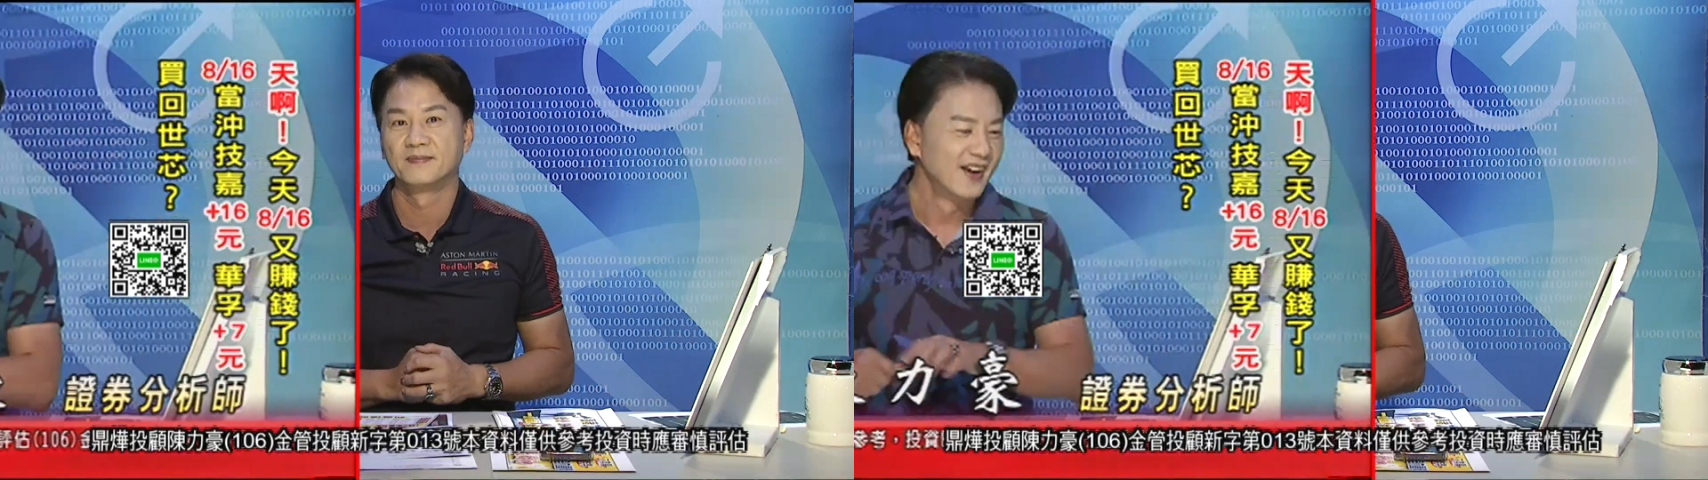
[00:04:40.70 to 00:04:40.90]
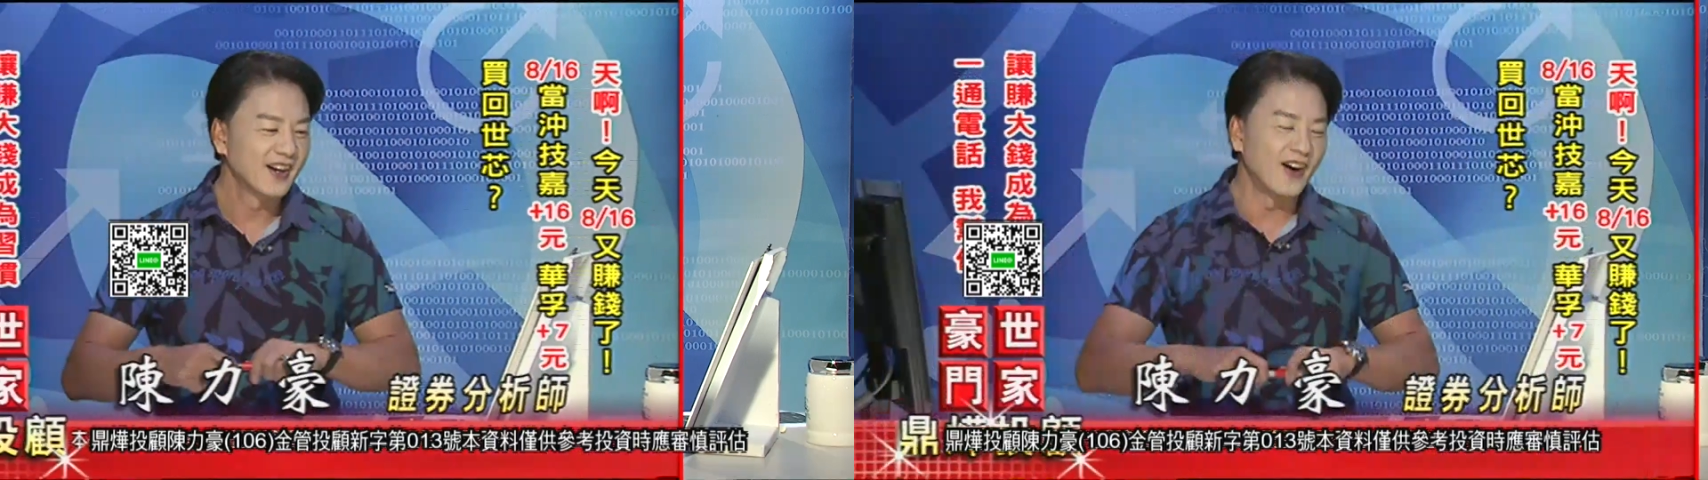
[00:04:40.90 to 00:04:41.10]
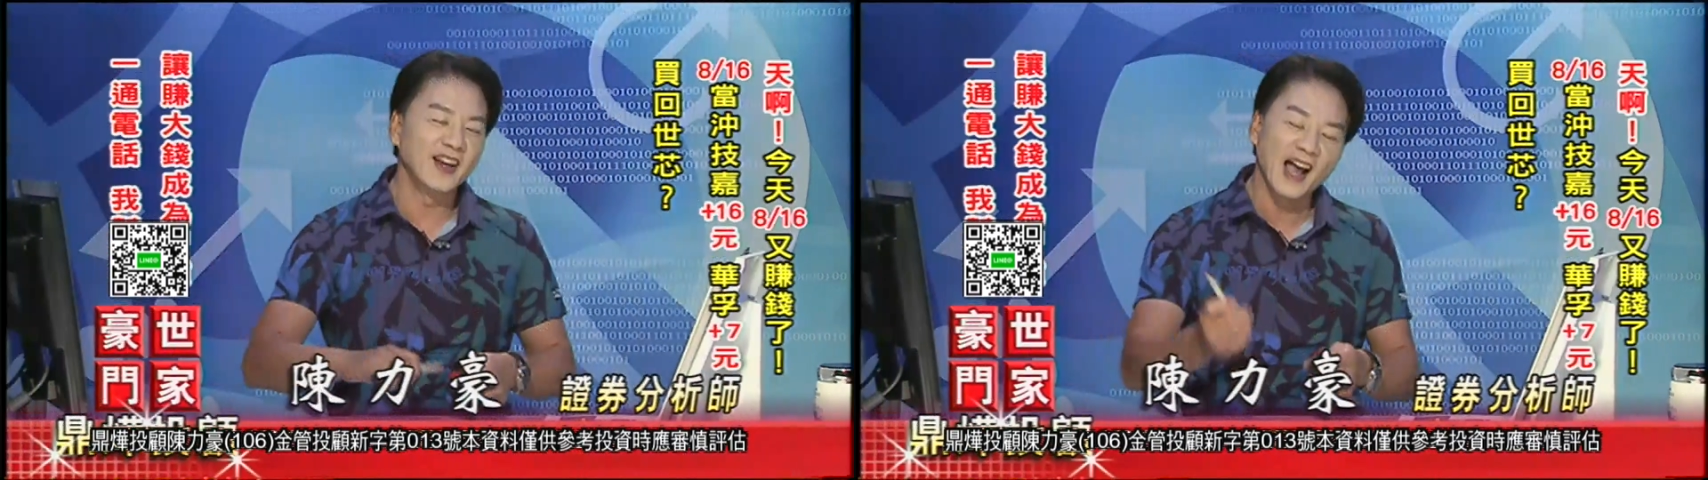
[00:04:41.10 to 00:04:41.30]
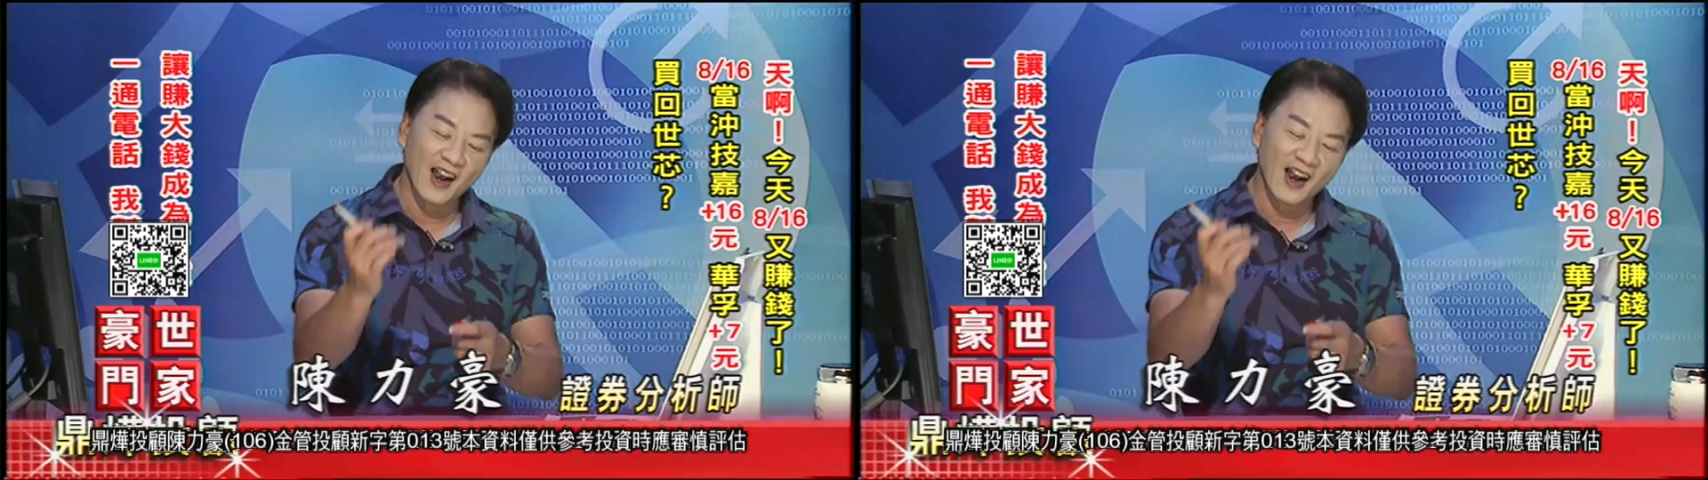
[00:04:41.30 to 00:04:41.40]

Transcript: 各位，你看